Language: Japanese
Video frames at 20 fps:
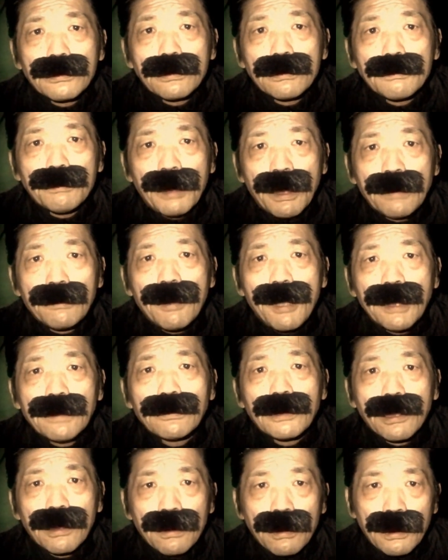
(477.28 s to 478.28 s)
場合もあ
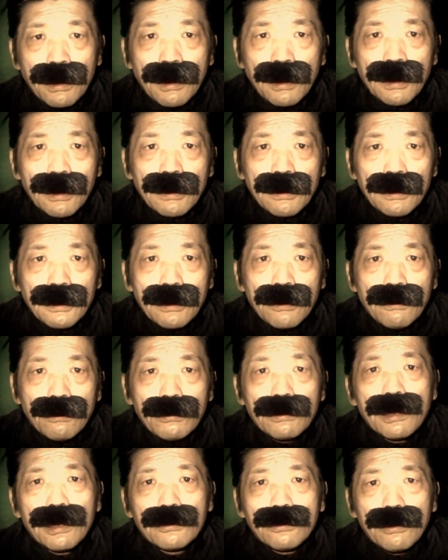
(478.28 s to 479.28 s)
るから、
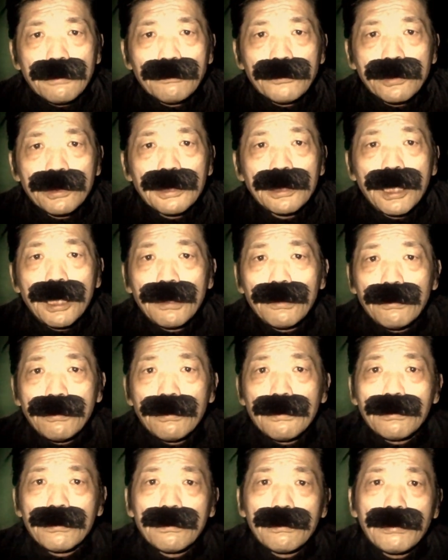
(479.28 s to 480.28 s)
おそらくそれ虫だ
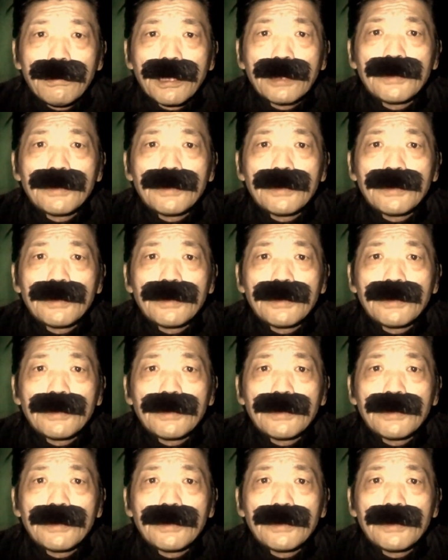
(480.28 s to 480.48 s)
よ、とか